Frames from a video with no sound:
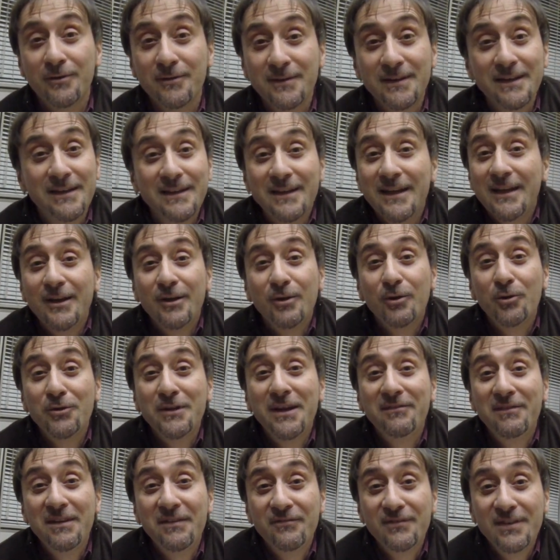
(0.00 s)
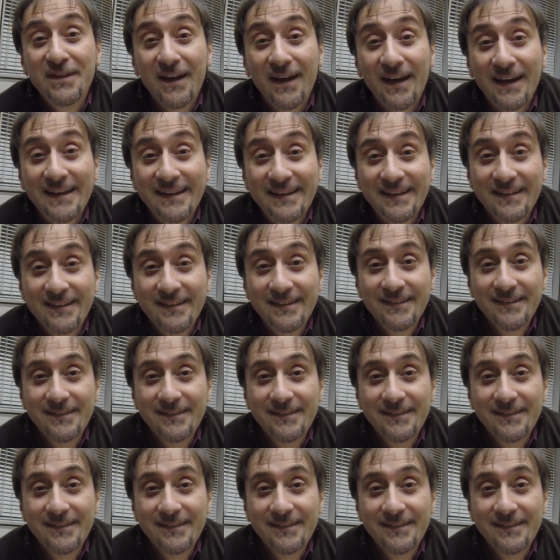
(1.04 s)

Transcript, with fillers: eh? lo devi inviare.